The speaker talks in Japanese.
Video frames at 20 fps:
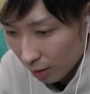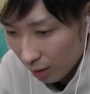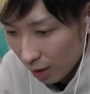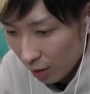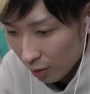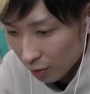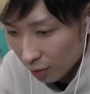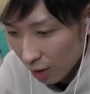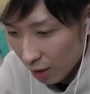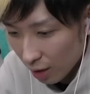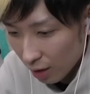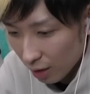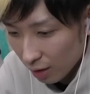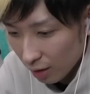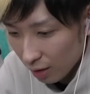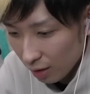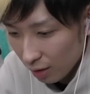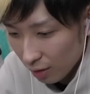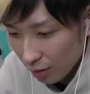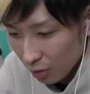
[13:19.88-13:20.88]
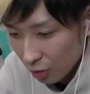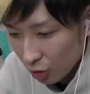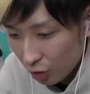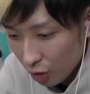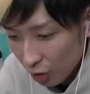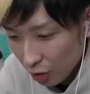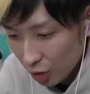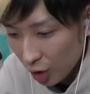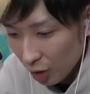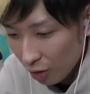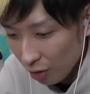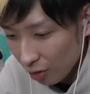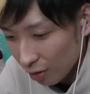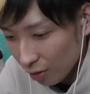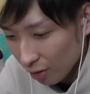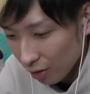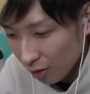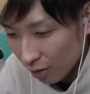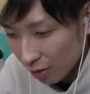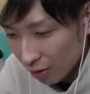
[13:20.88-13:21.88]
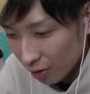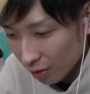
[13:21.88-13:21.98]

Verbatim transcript: 慶之助。知ってる知ってる？